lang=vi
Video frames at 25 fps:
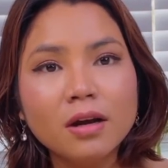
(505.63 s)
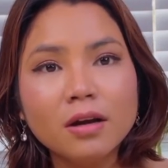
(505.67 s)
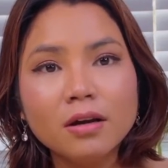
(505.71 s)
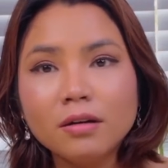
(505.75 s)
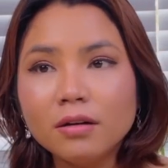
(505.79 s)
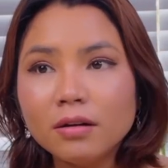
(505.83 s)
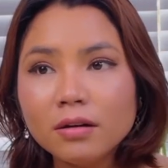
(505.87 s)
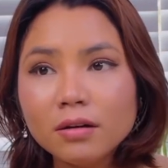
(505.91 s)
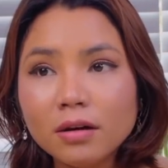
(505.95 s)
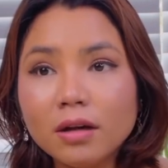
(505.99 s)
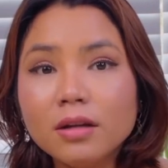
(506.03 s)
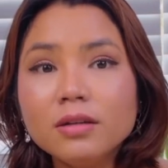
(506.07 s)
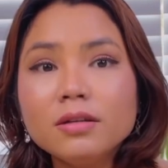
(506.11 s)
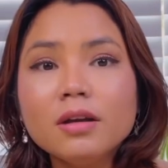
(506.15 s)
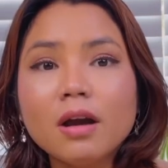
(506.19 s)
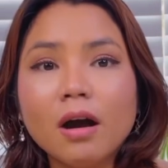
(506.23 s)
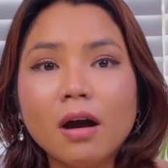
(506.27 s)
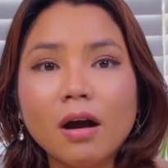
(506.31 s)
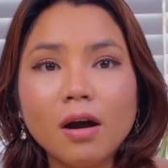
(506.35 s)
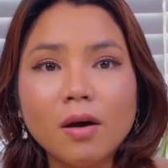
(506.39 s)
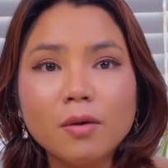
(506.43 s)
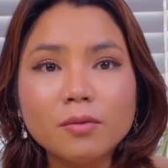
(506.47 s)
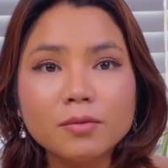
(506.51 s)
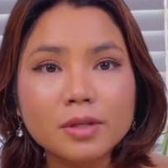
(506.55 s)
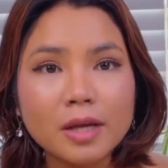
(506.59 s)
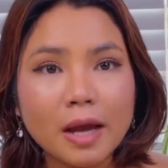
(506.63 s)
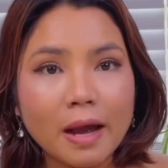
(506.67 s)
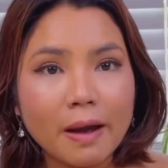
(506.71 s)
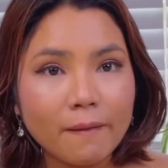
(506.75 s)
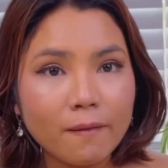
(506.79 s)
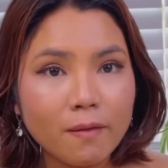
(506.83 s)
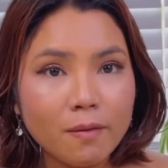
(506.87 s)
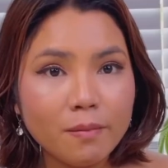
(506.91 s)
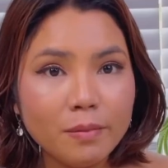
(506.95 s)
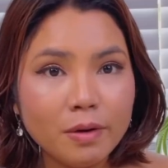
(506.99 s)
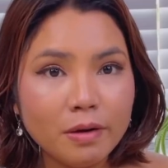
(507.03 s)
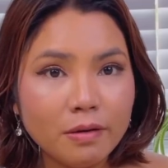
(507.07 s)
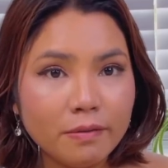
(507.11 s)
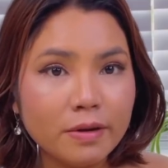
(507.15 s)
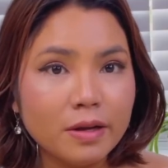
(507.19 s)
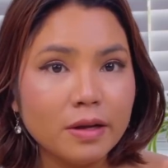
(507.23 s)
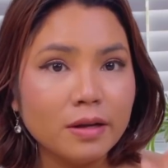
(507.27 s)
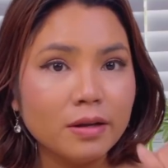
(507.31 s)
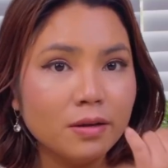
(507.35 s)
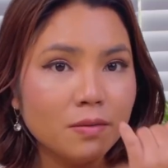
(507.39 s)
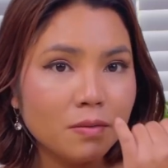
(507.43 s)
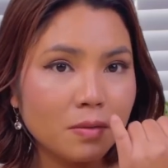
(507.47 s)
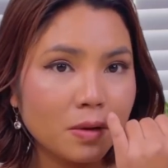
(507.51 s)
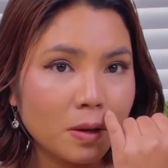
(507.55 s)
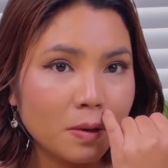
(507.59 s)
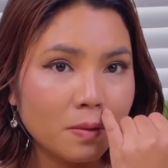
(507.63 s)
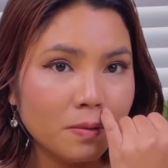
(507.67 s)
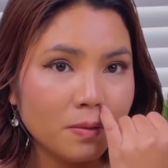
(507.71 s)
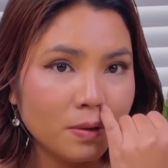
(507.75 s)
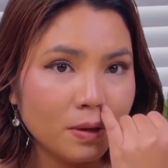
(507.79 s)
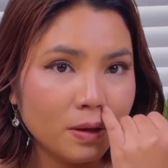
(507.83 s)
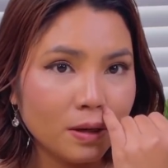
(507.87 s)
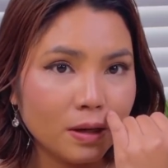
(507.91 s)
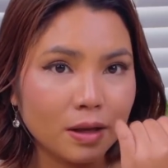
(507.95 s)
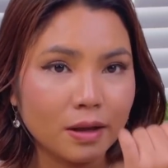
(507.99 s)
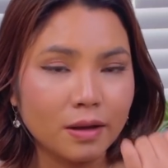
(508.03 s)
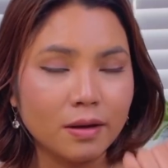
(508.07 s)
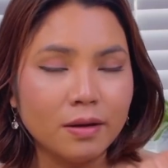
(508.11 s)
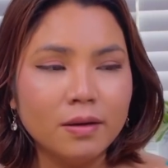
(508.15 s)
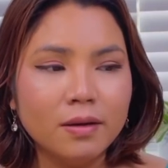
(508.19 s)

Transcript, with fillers: rất là giận ông xã của Mary giống kiểu như là